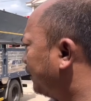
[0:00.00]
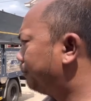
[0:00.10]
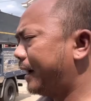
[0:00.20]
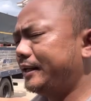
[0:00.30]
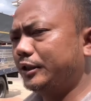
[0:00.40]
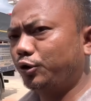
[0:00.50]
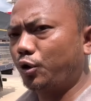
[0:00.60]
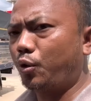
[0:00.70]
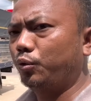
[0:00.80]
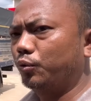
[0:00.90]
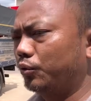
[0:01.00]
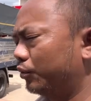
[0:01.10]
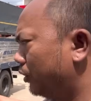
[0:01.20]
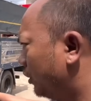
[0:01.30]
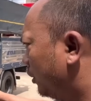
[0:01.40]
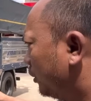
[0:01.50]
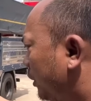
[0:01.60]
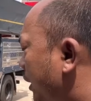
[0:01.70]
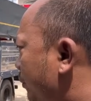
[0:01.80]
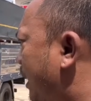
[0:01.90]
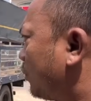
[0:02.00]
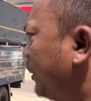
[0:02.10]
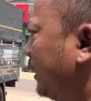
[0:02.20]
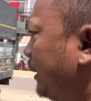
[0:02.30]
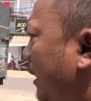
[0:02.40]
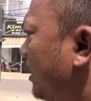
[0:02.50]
máy Isuzu thương hiệu Nhật quý anh chị nha.